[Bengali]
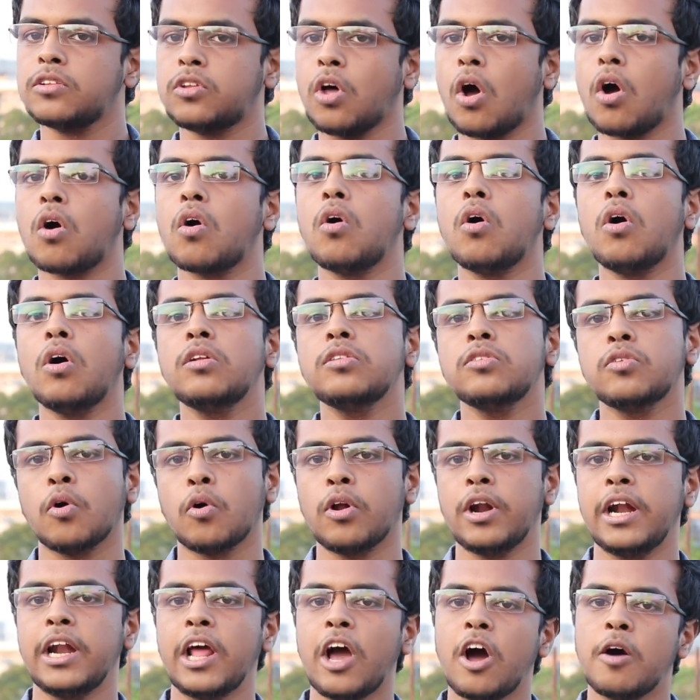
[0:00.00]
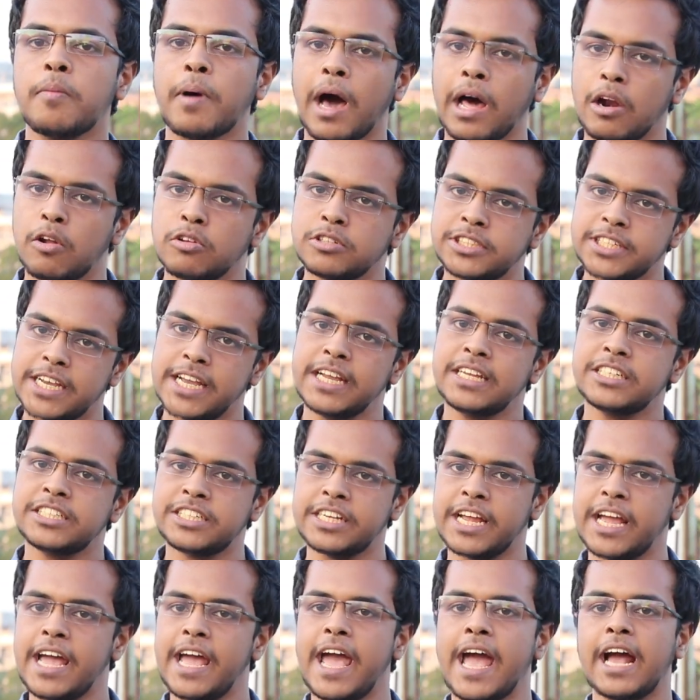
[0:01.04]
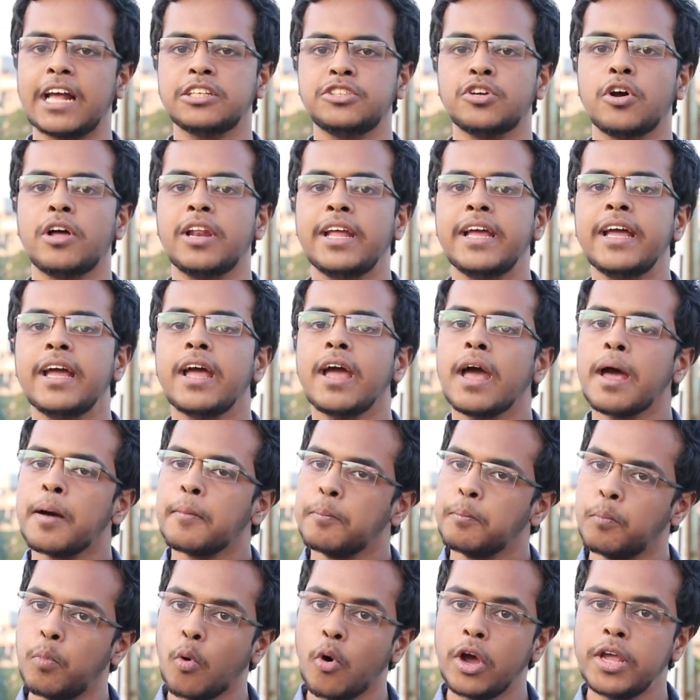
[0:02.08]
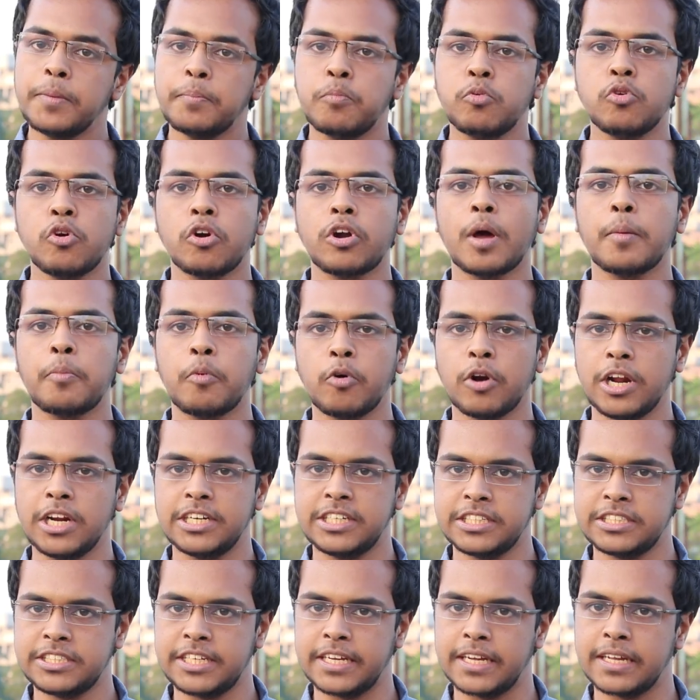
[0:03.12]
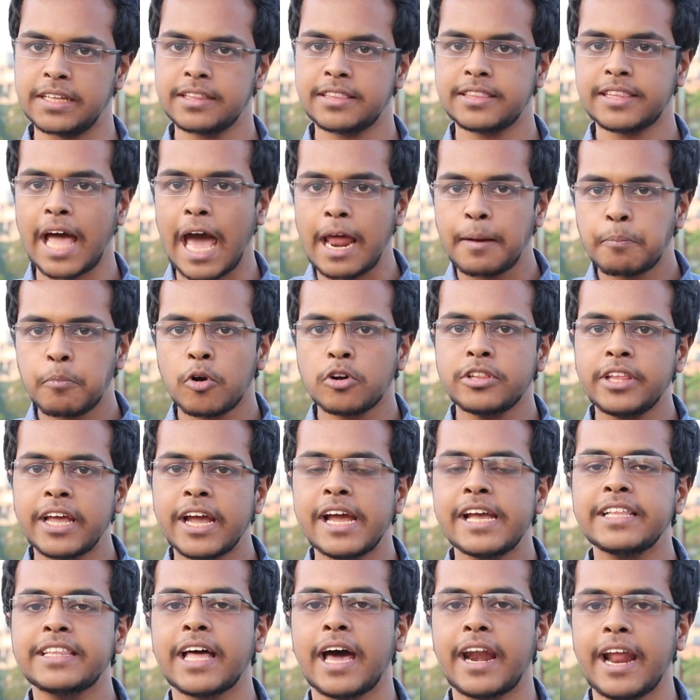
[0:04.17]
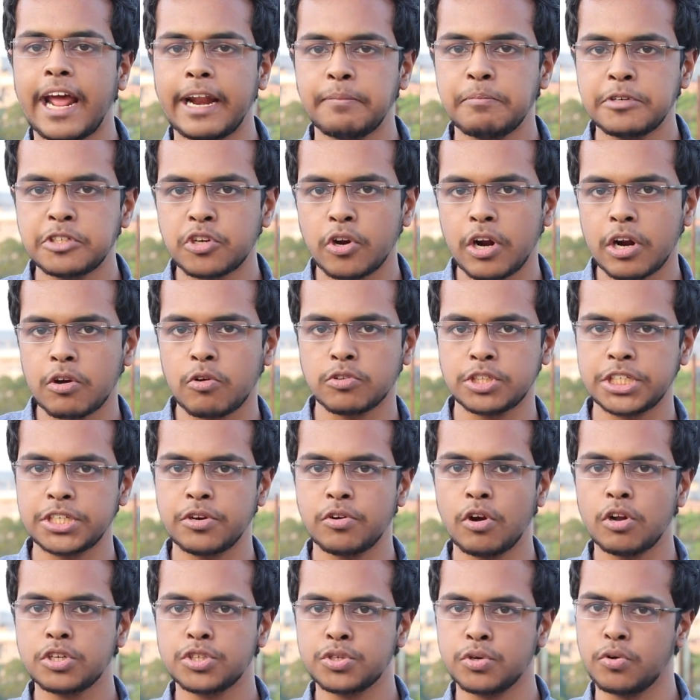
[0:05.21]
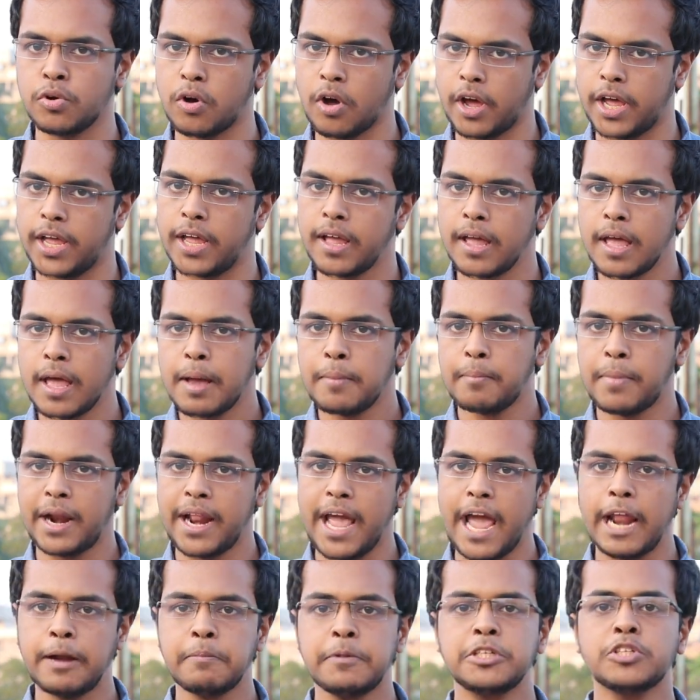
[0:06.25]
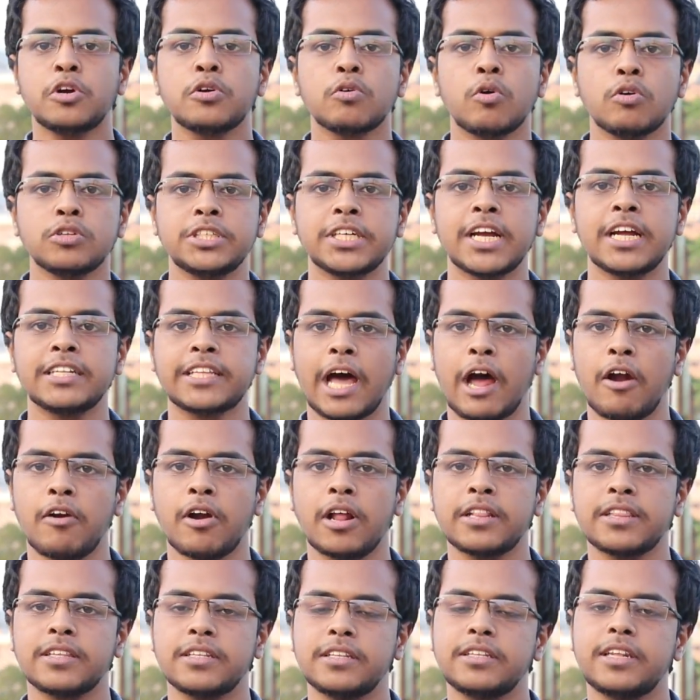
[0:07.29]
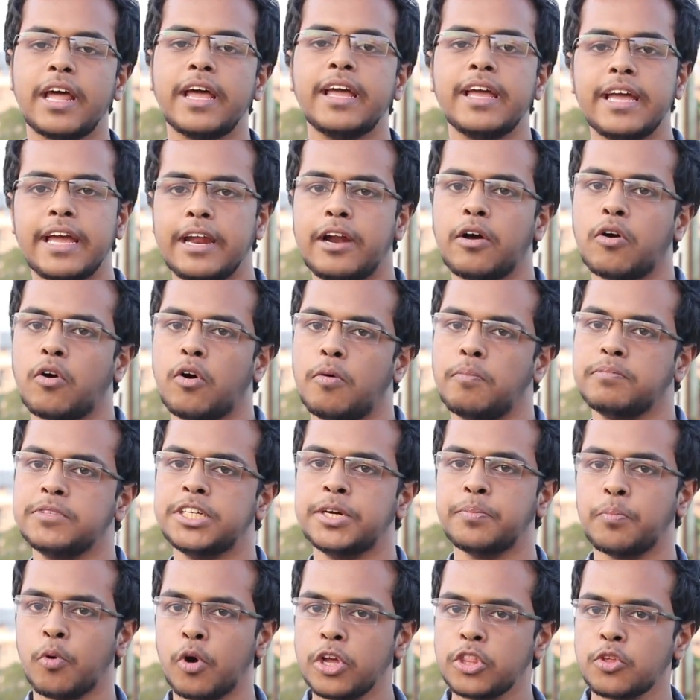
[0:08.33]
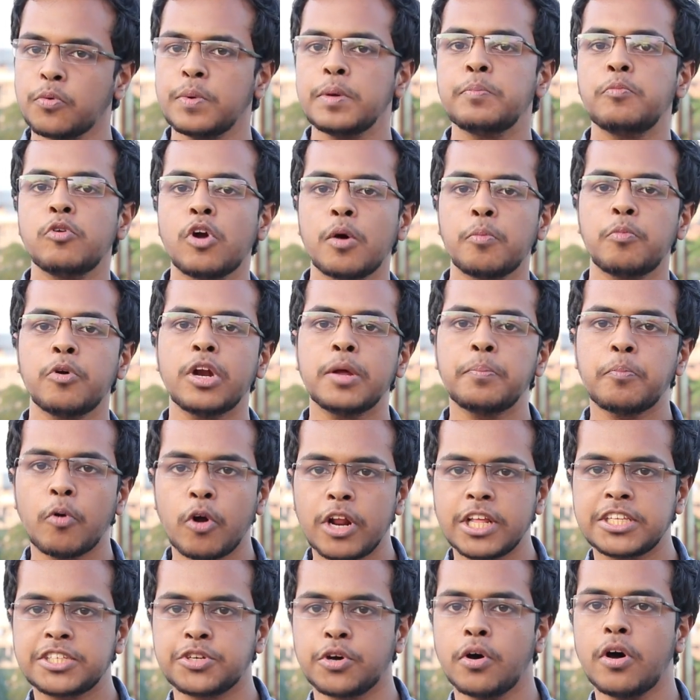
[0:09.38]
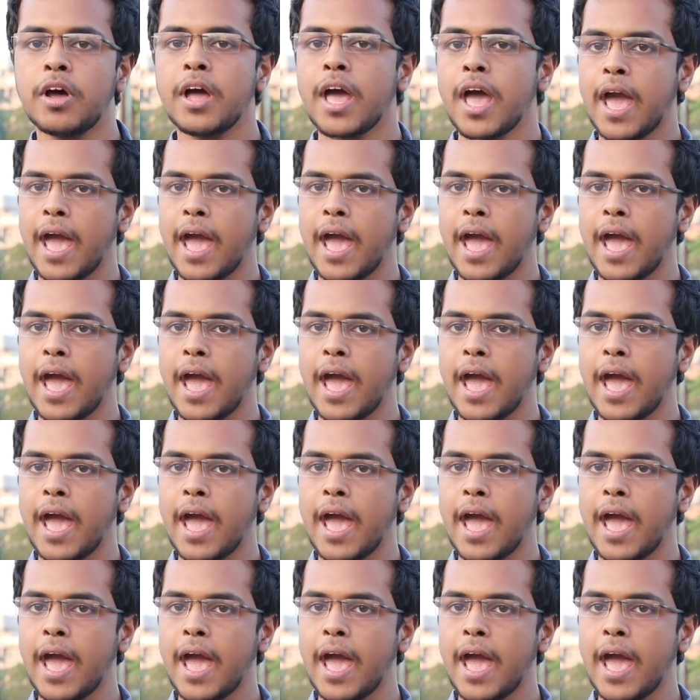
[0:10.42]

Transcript: তখন ধরে নেওয়া ভালো যে সে অ্যাকচুয়ালি বই পুরোটা পড়ে এসেছে তারপর থেকেই তার অ্যাডমিশনের কোচিংগুলো শুরু হয় মানে অ্যাডমিশন কোচিংয়ের ধারণাটাই এরকম যে বই তুমি পুরোপুরি পড়েছো